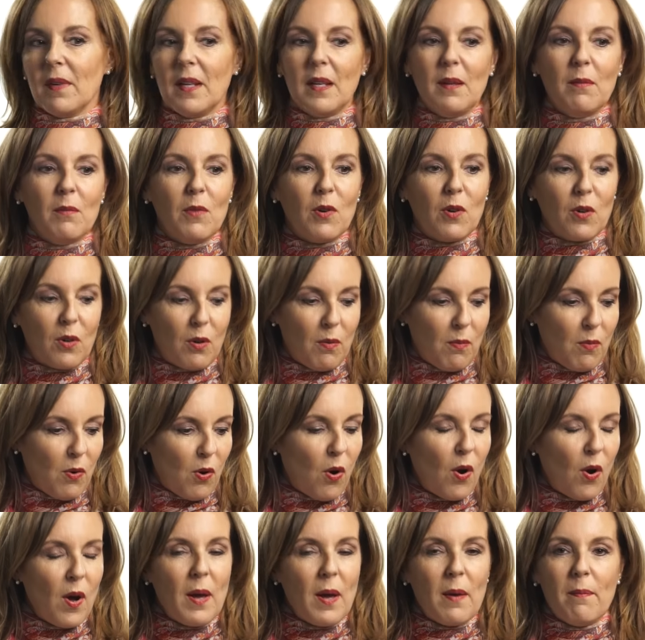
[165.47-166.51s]
Venimos
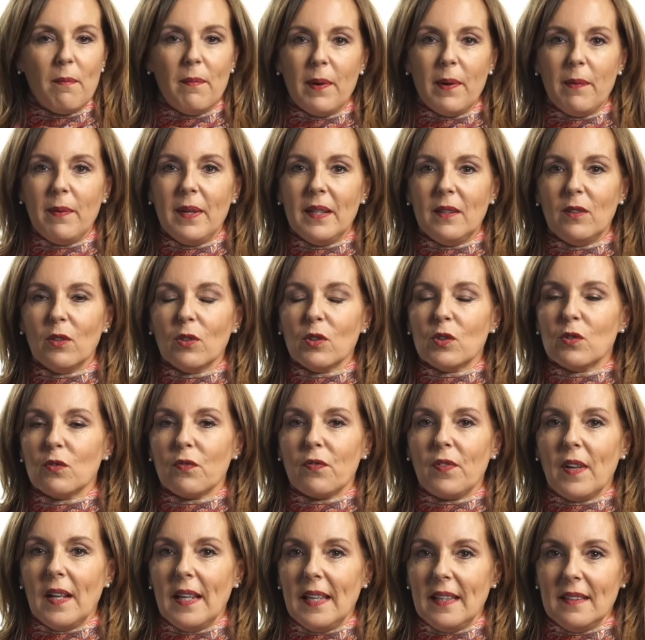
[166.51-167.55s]
como bebitos
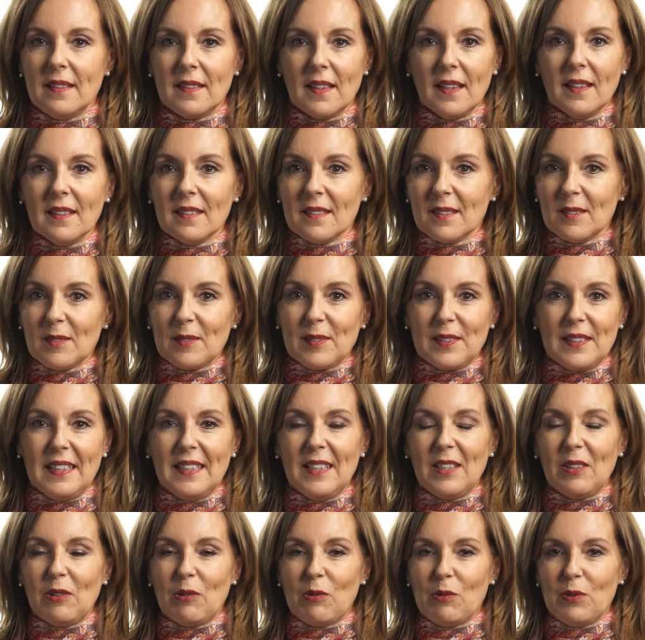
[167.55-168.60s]
felices,
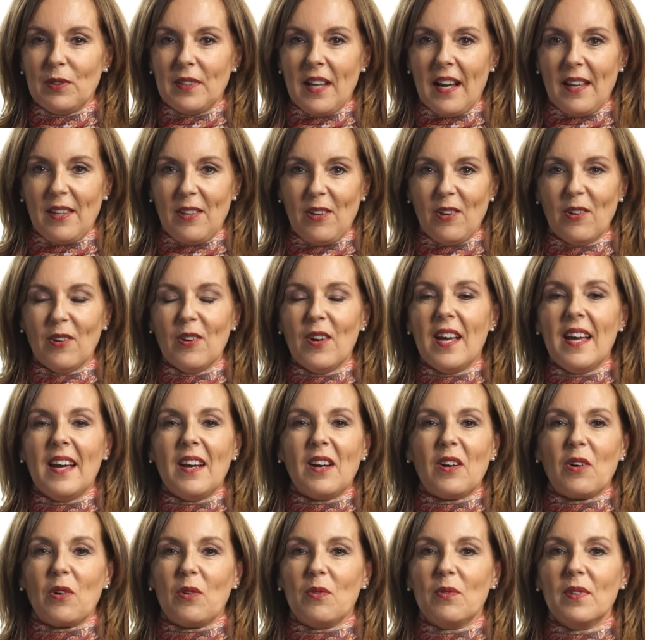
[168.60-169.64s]
sin ningún daño,
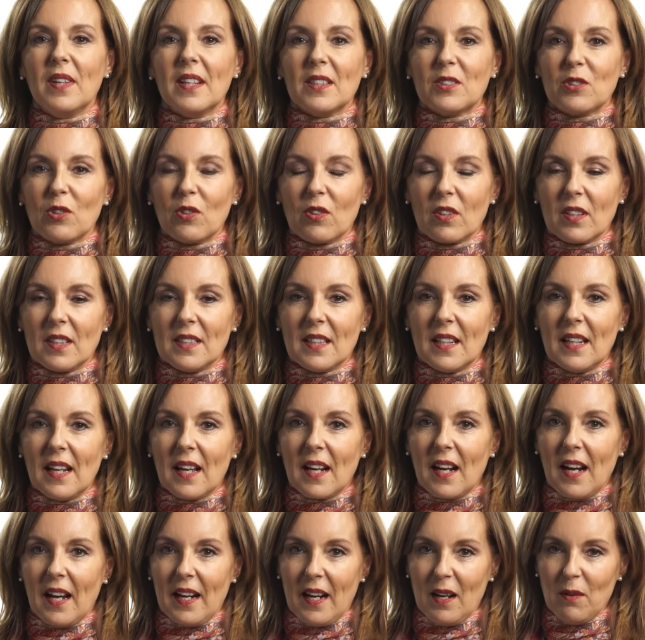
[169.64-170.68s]
con una sonrisa en
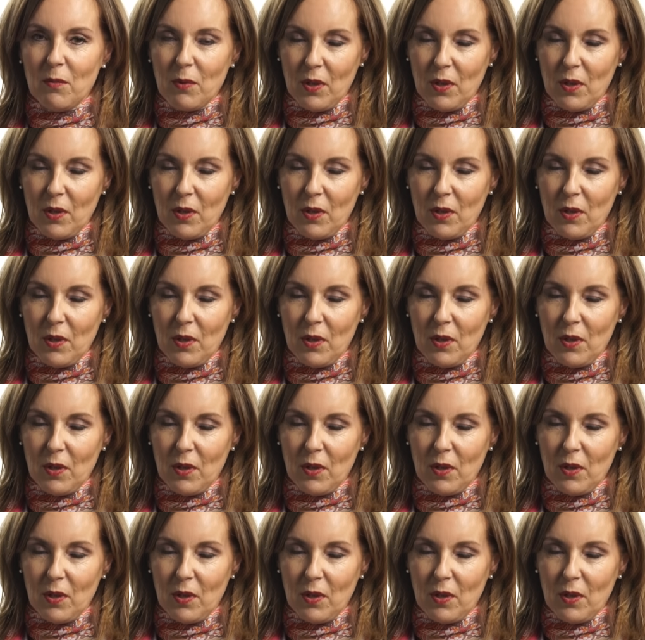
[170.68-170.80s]
la cara.